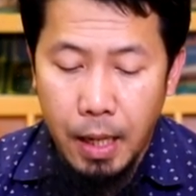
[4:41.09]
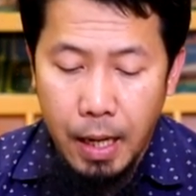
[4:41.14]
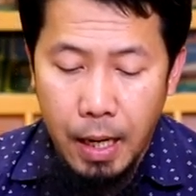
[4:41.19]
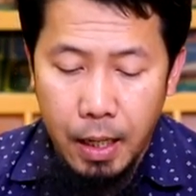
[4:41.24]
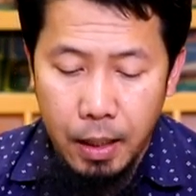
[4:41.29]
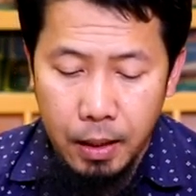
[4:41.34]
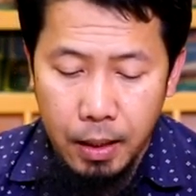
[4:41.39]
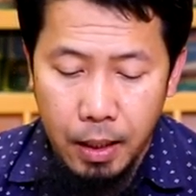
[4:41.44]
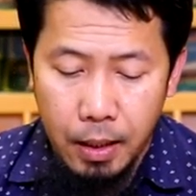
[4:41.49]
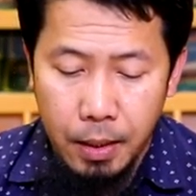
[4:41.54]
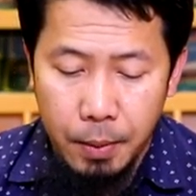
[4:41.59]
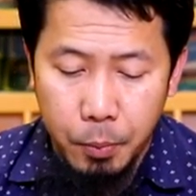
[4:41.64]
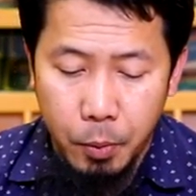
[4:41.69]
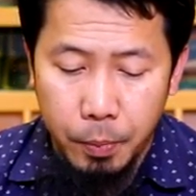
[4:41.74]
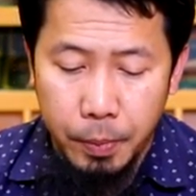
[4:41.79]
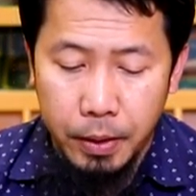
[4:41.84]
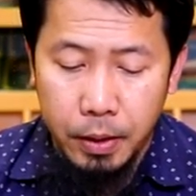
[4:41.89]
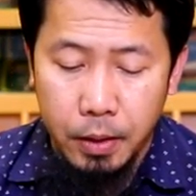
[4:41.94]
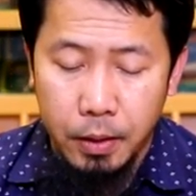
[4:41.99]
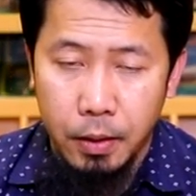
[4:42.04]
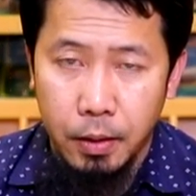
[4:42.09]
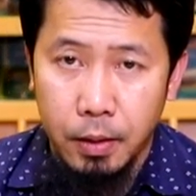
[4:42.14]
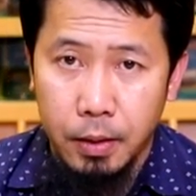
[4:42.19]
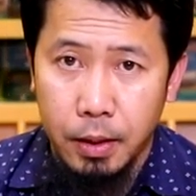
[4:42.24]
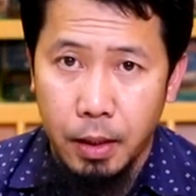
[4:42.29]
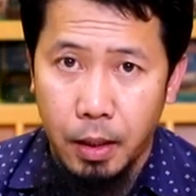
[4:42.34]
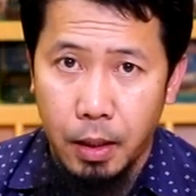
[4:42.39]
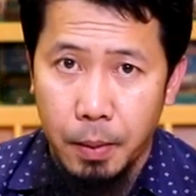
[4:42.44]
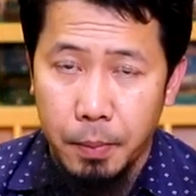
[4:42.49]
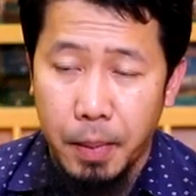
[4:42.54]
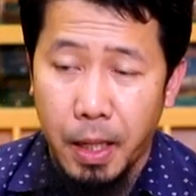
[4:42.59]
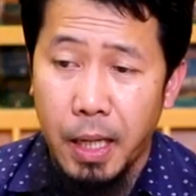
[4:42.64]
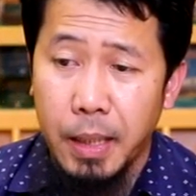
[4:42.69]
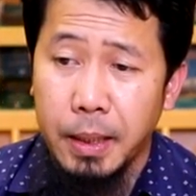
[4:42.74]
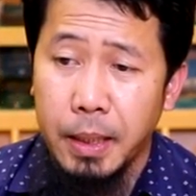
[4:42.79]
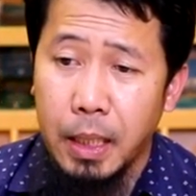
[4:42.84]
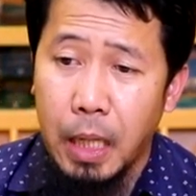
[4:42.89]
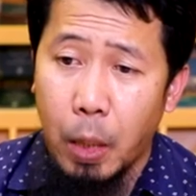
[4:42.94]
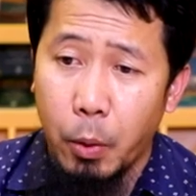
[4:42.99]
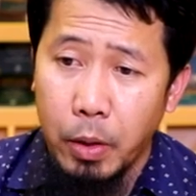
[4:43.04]
aral ng propeta sallallahu alaihi wasallam
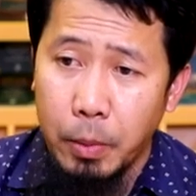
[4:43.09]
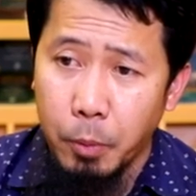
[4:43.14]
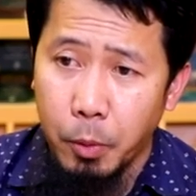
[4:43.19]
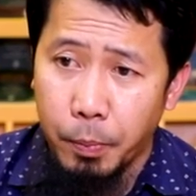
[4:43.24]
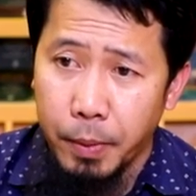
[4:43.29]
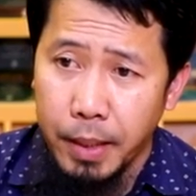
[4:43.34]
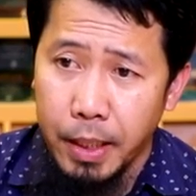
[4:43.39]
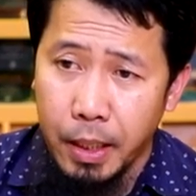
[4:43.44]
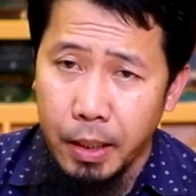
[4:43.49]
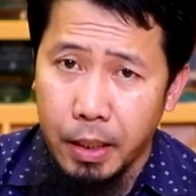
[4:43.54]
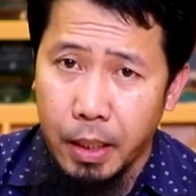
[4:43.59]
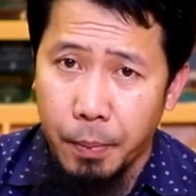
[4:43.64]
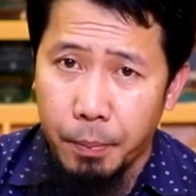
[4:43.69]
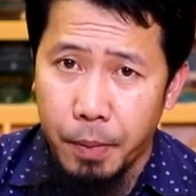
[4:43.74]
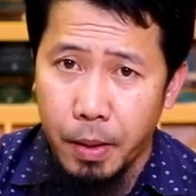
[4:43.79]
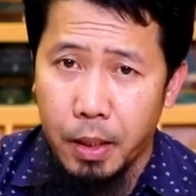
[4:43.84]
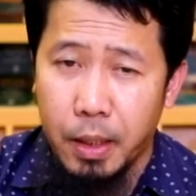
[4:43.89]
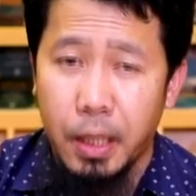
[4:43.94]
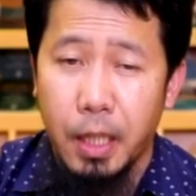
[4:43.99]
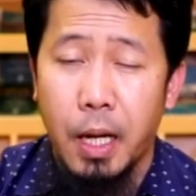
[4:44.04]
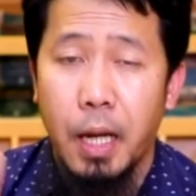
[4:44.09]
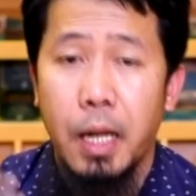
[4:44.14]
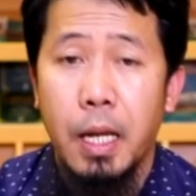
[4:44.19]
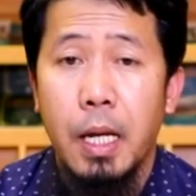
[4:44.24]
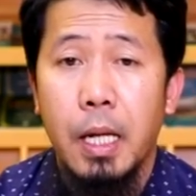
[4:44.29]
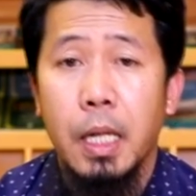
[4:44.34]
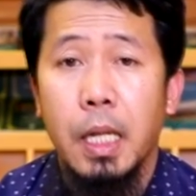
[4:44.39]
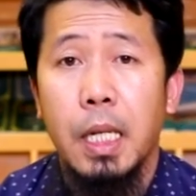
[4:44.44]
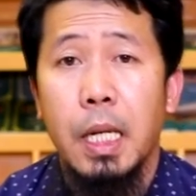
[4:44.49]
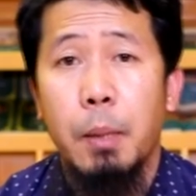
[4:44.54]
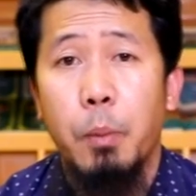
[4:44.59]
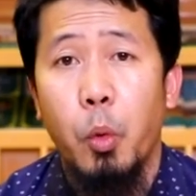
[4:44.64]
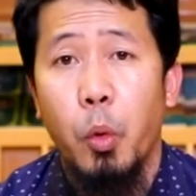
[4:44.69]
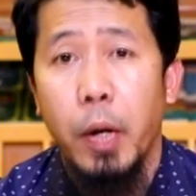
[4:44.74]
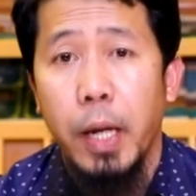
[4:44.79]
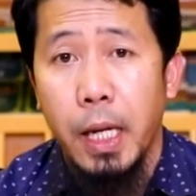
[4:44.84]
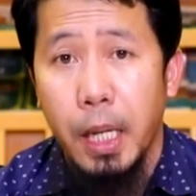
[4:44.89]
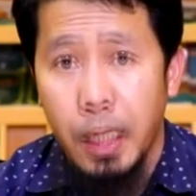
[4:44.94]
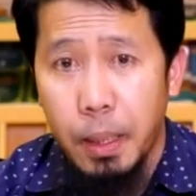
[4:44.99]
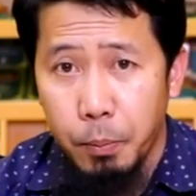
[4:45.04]
kahit nagawin mo pa yan kapag ka
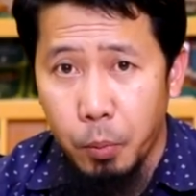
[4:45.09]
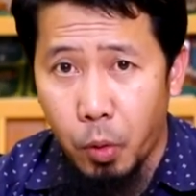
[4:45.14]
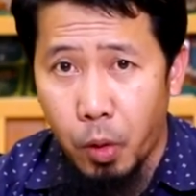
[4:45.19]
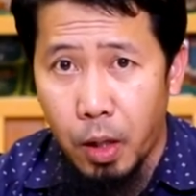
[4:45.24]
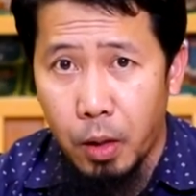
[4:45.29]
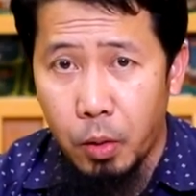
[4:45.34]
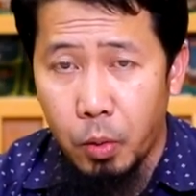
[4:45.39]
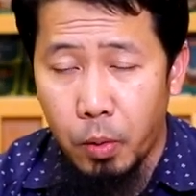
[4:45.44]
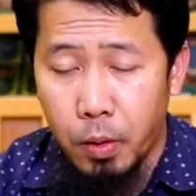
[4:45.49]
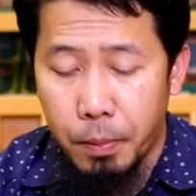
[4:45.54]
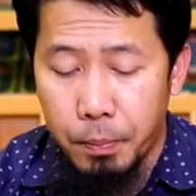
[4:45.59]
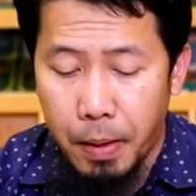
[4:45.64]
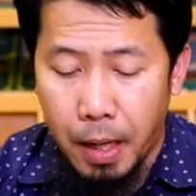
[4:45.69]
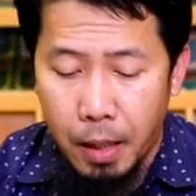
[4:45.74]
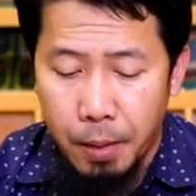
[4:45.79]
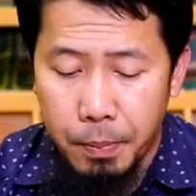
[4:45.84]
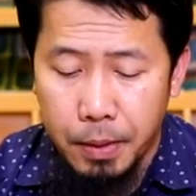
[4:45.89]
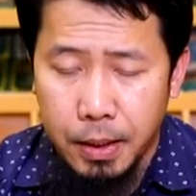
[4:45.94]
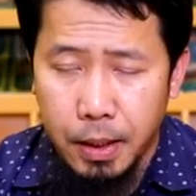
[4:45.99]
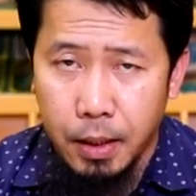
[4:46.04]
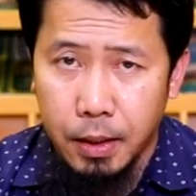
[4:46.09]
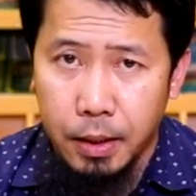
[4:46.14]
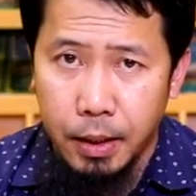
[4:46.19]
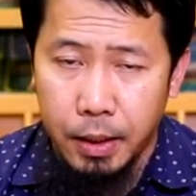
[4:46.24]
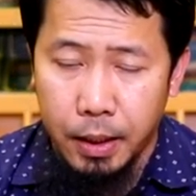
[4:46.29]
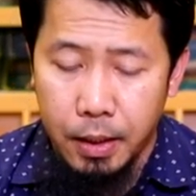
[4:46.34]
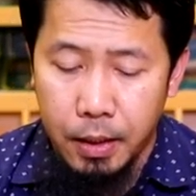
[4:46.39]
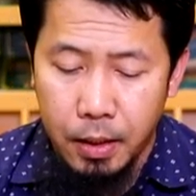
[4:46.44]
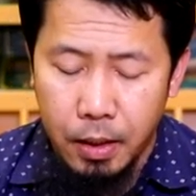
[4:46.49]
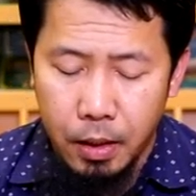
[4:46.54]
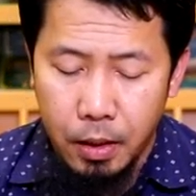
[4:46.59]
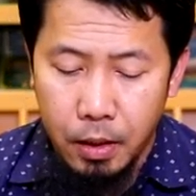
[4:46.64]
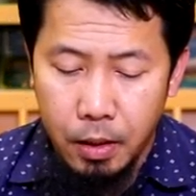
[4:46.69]
kinamuhian mo ang ang batas na yan,